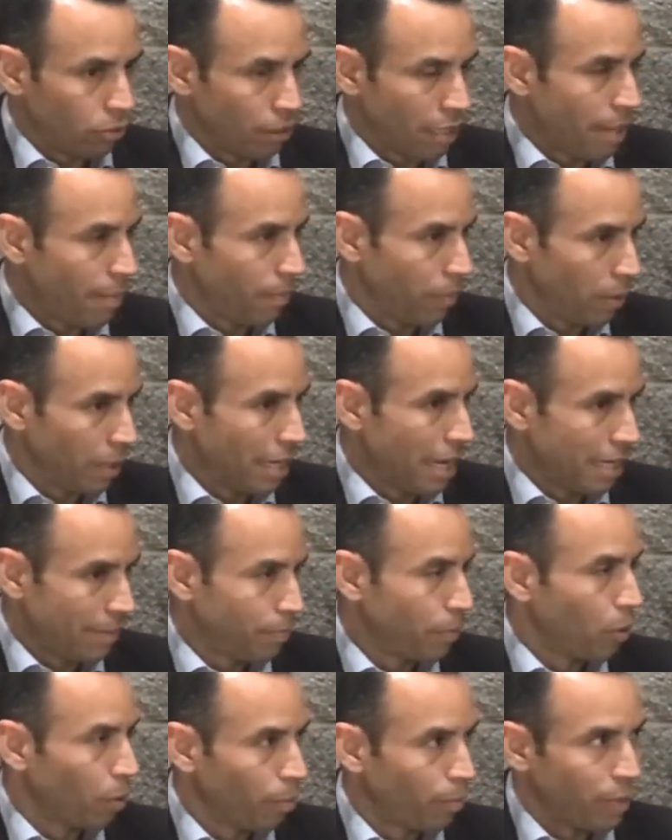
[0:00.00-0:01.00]

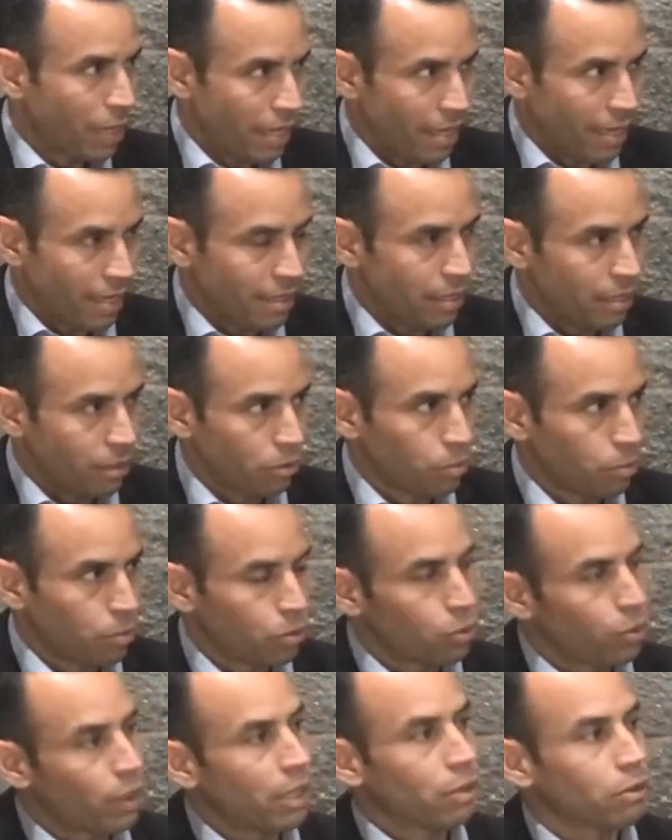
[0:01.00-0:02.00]
la, propiedad del
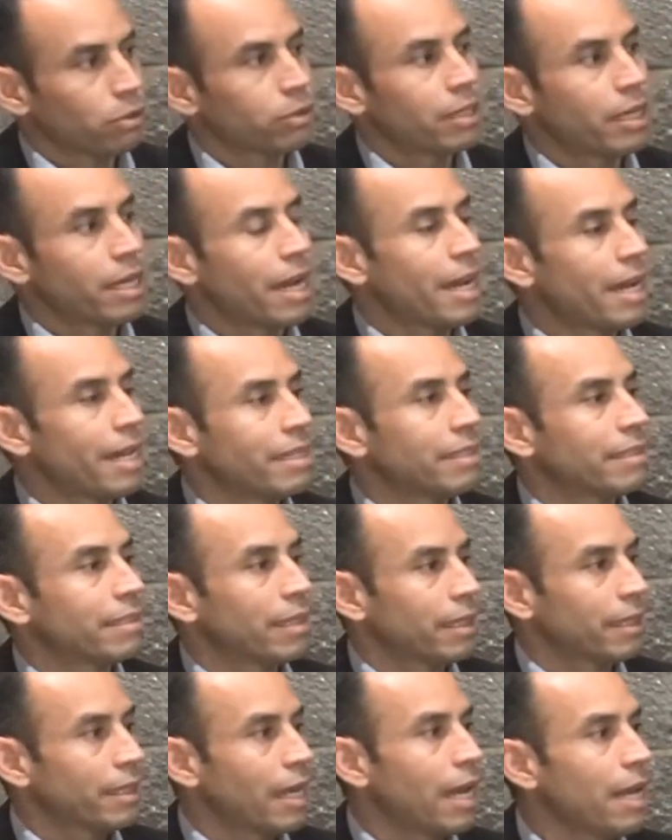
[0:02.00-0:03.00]
subsuelo sea
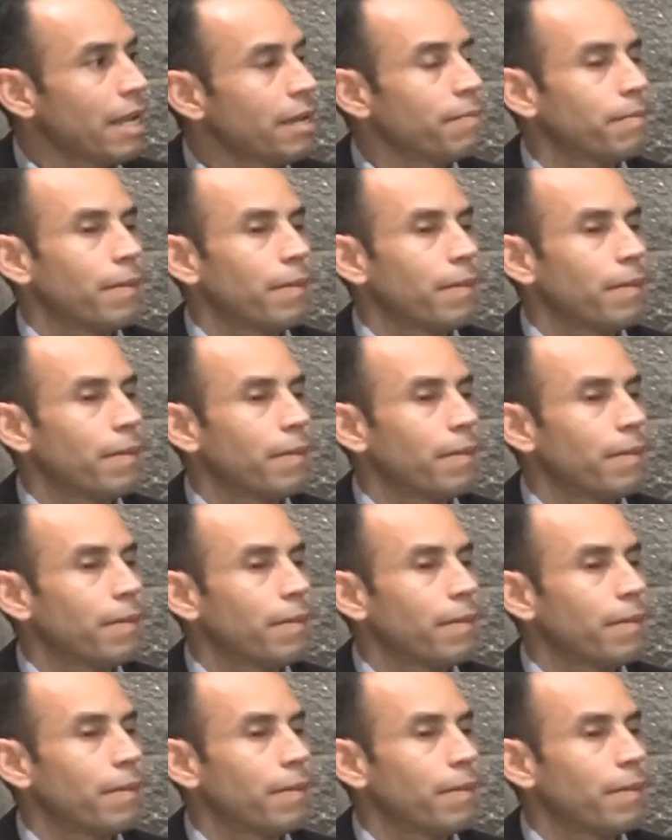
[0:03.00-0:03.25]
estatal,